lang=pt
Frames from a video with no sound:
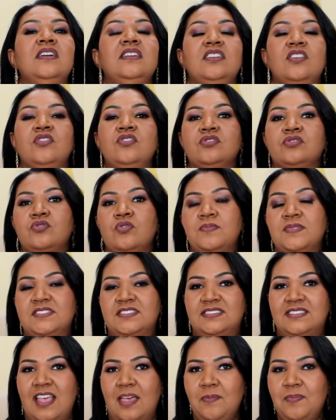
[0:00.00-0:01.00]
que o YouTube
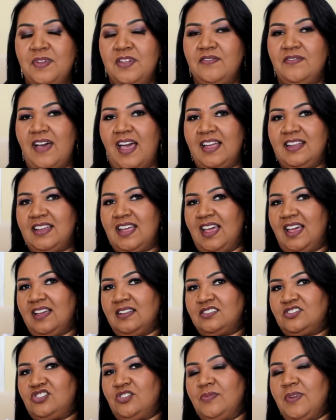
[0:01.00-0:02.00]
sempre vai, né,
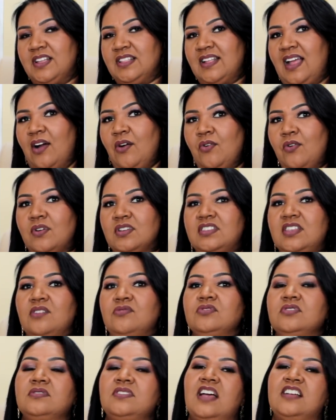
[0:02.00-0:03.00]
te mandar o
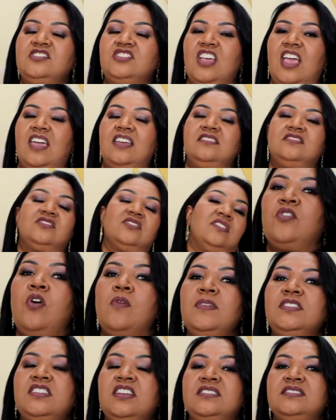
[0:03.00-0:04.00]
conteúdo da gente.
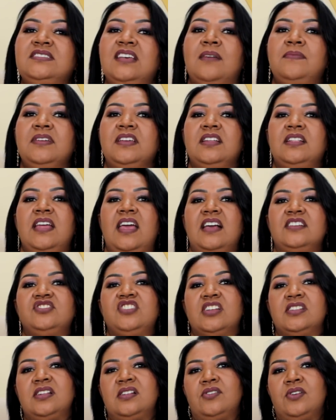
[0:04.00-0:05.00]
Como a gente sabe que, né,
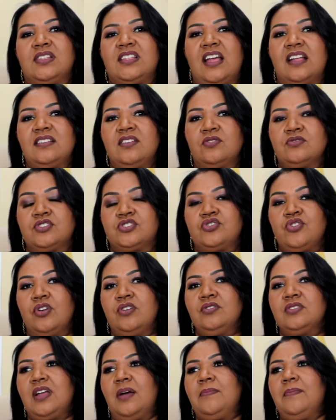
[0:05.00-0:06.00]
agenda lotada é o
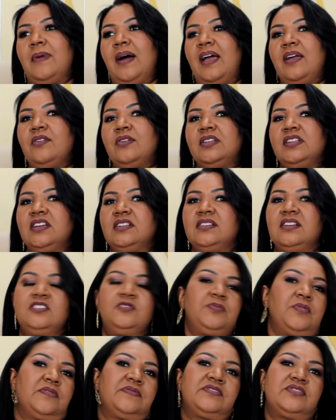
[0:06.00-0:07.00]
sonho da maioria das
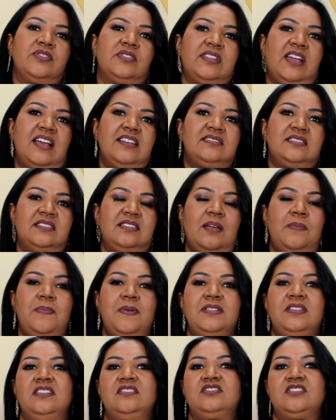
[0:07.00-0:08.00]
profissionais,
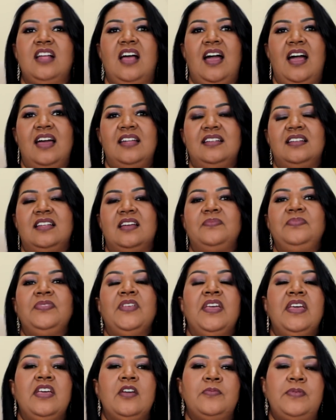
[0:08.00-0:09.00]
independente da área, né?
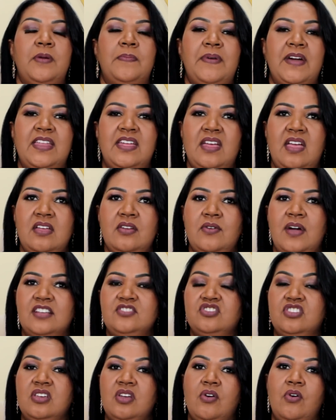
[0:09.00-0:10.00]
Eu preparei aí, eu
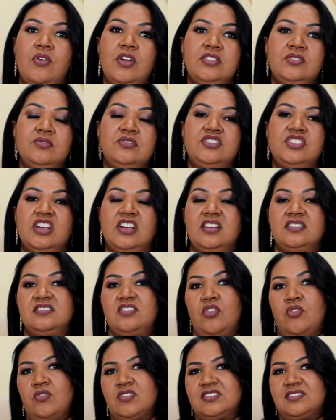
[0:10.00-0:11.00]
acho que oito dicas
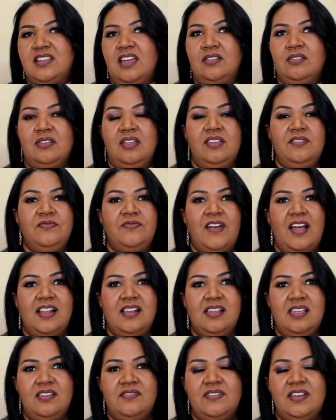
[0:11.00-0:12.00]
que eu considero
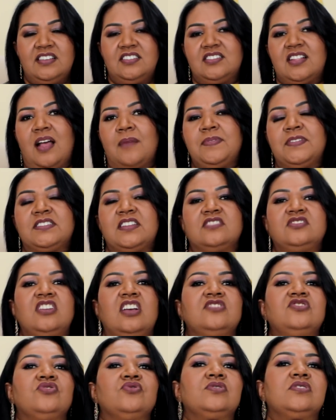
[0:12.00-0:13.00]
infalíveis, tá, para estar tá te
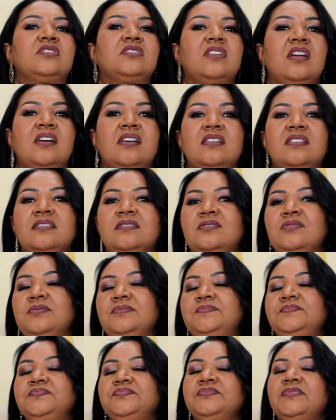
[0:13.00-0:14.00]

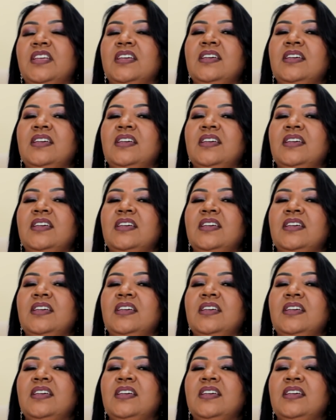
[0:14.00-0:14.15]
ajudando